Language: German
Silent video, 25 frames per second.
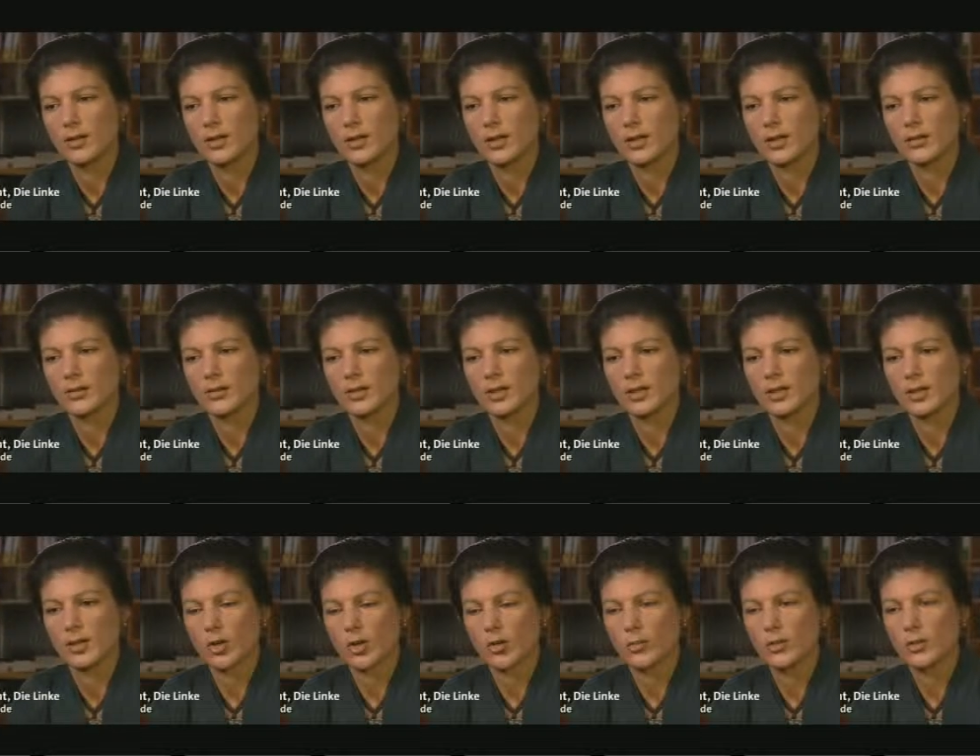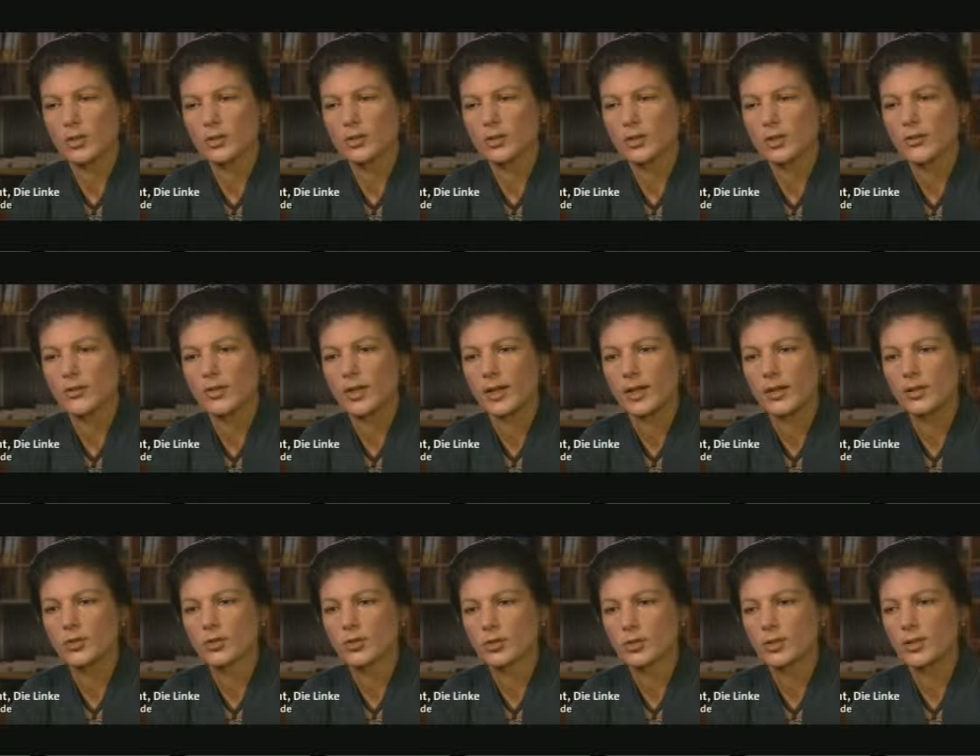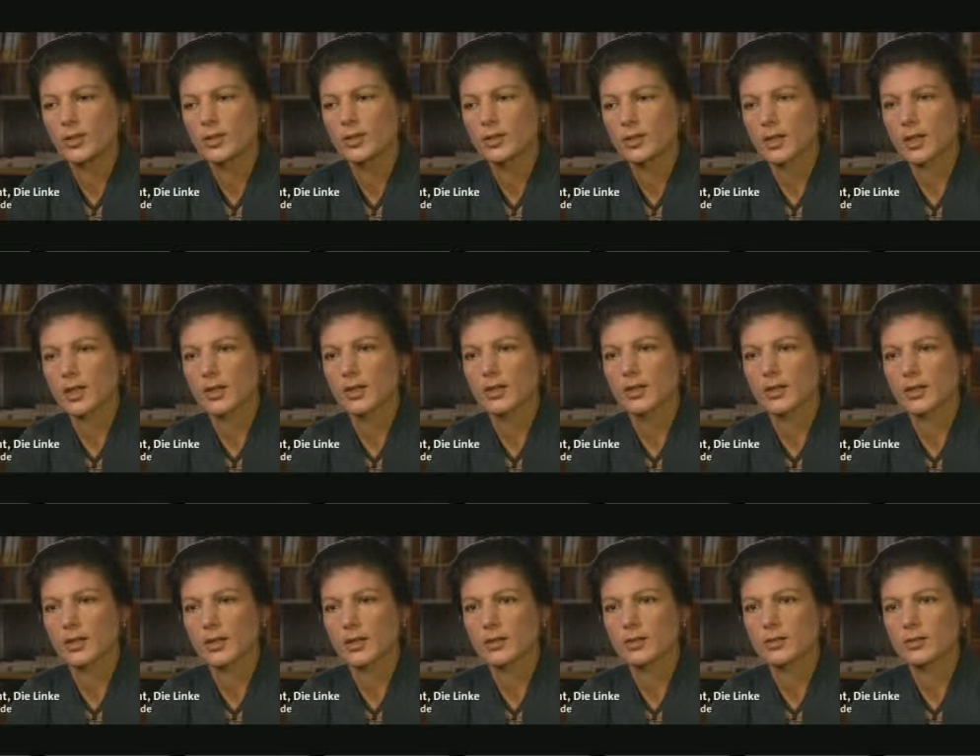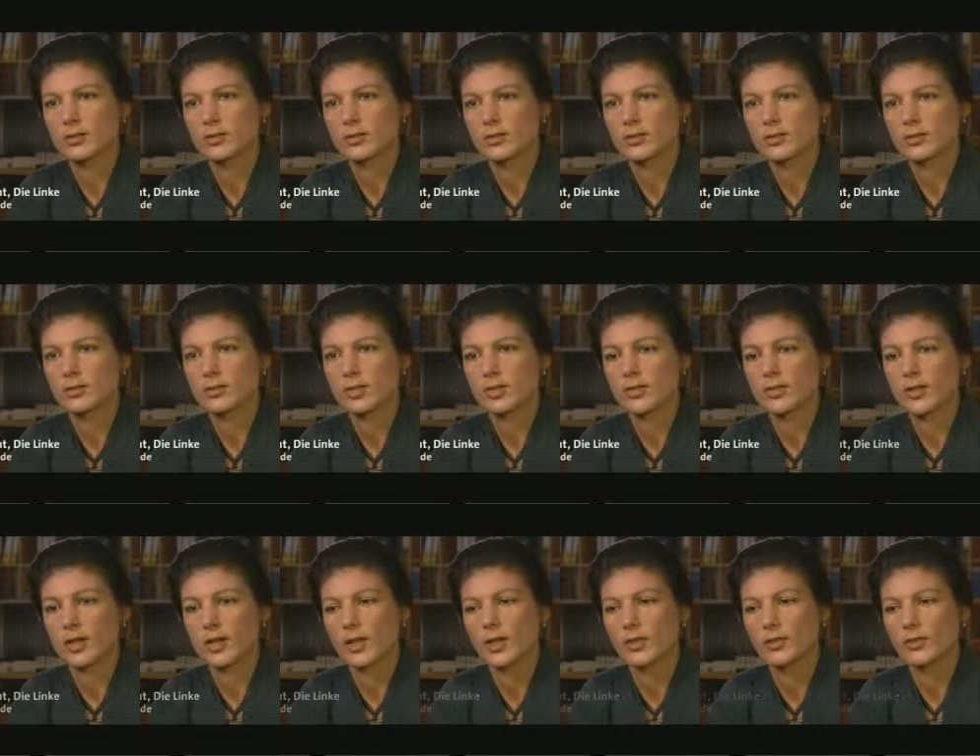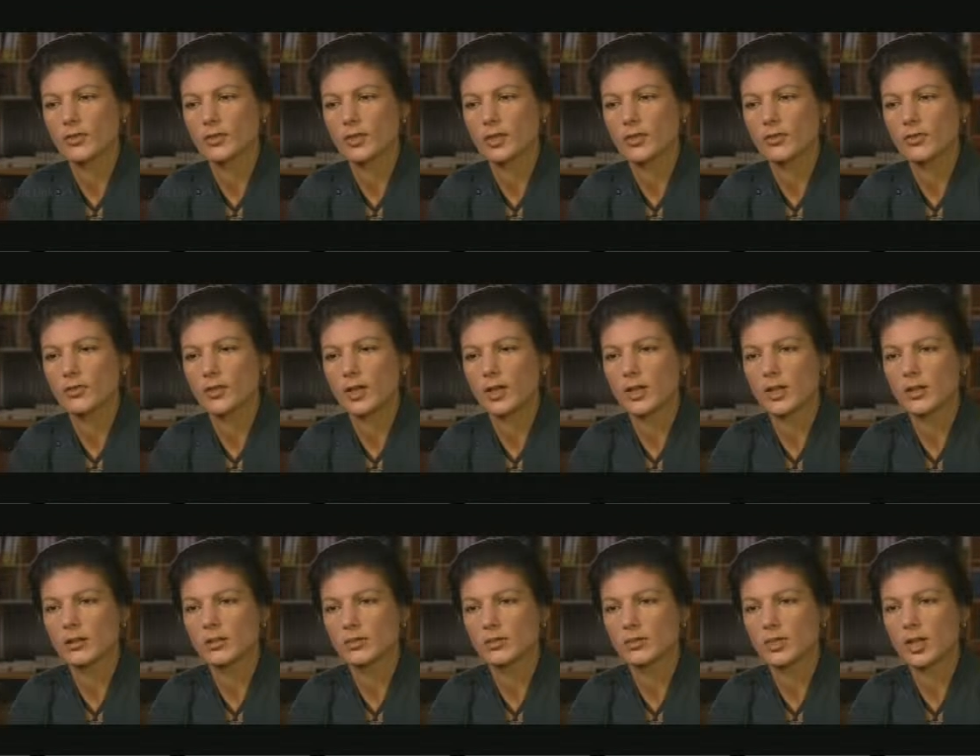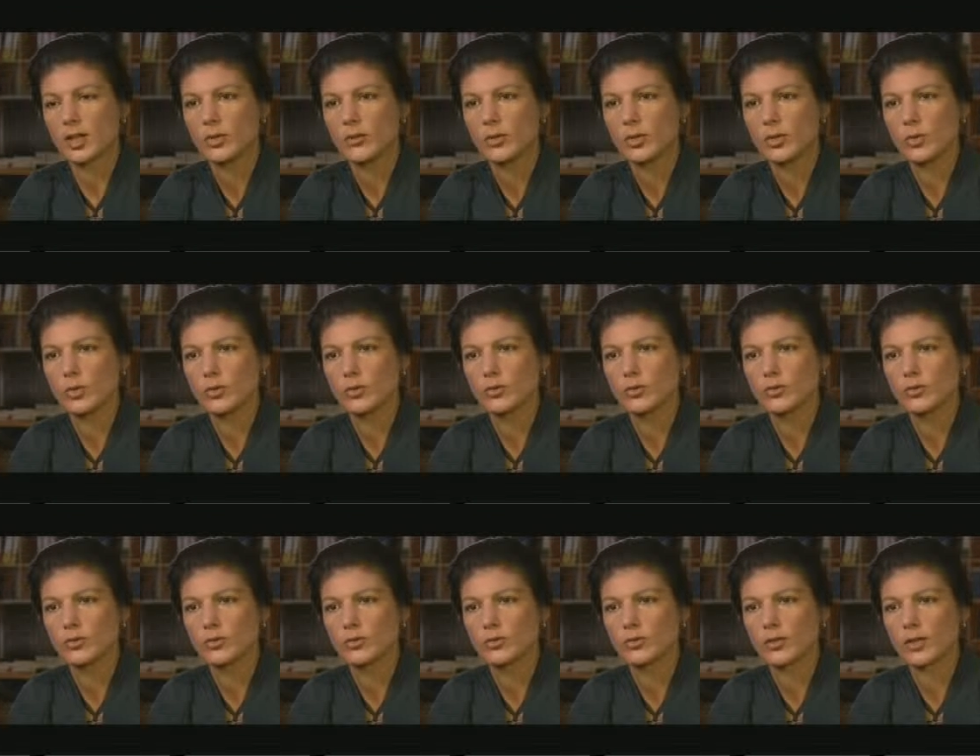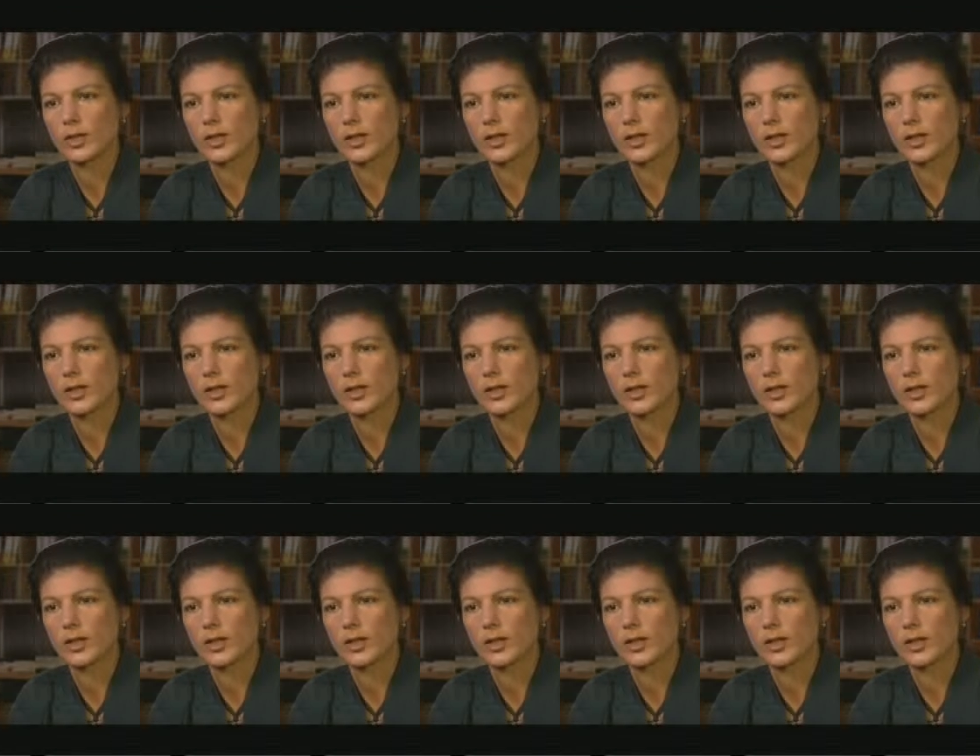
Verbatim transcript: Also ich glaube, dass der Wähler schon das Recht hat, äh, die Wahrheit zu erfahren und nicht belogen zu